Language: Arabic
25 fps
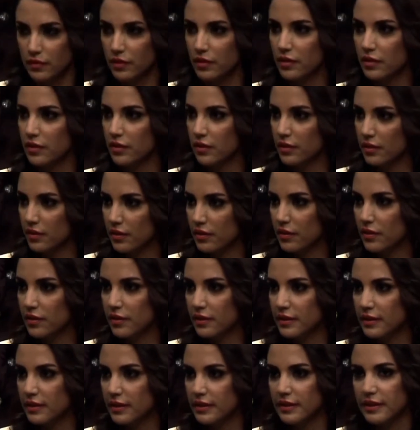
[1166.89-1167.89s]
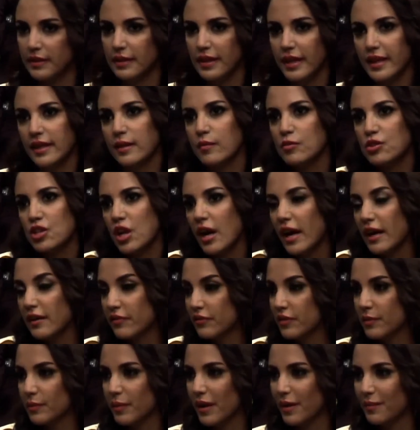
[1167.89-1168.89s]
آه، احنا مش
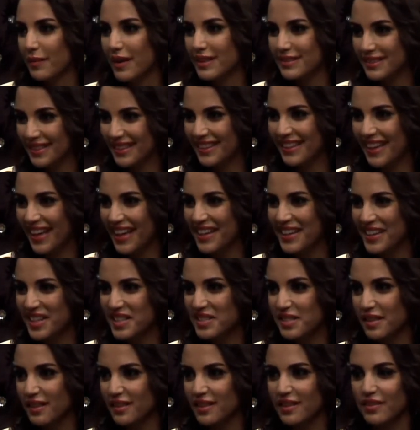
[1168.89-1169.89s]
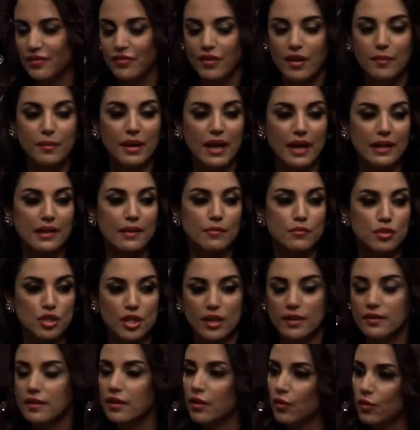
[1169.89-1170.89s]
عارفين بقى بعد كده هيحصل ايه فما انا مش
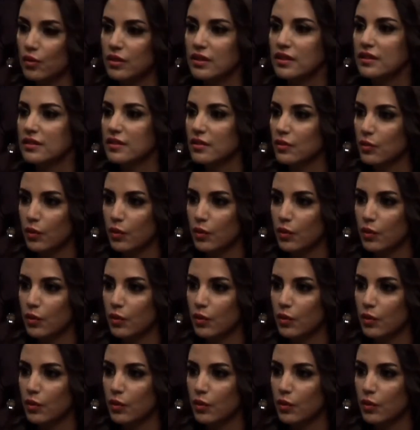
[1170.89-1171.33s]
قادره اقول لك